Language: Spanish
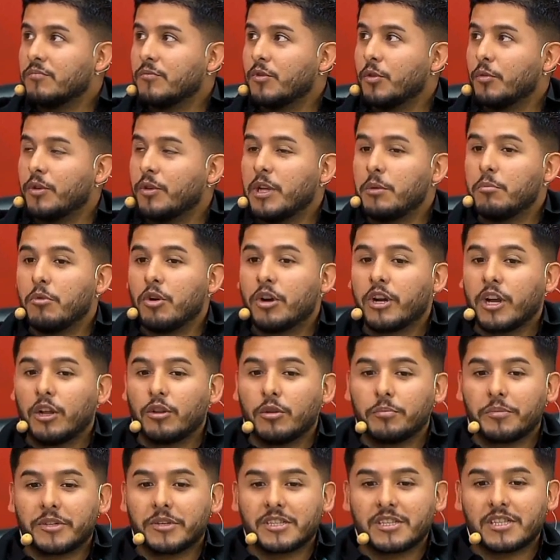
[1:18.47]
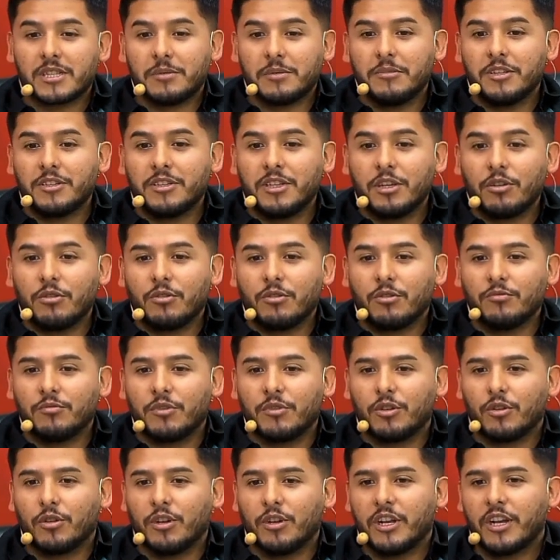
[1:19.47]
Lo venimos vinimos creando precisamente con
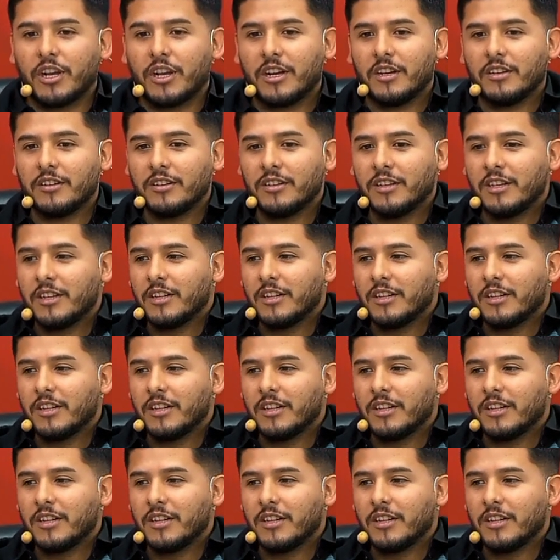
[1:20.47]
mi colega